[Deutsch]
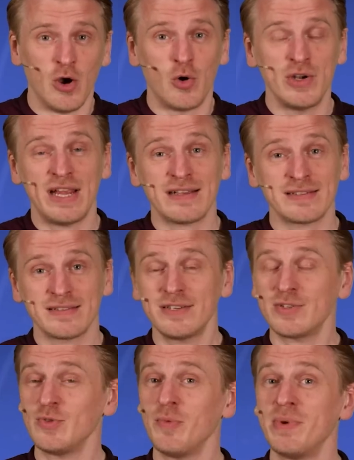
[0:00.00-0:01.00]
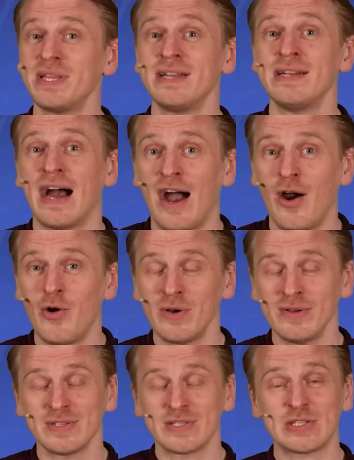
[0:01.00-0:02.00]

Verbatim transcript: Und das nicht nur mit den Augen,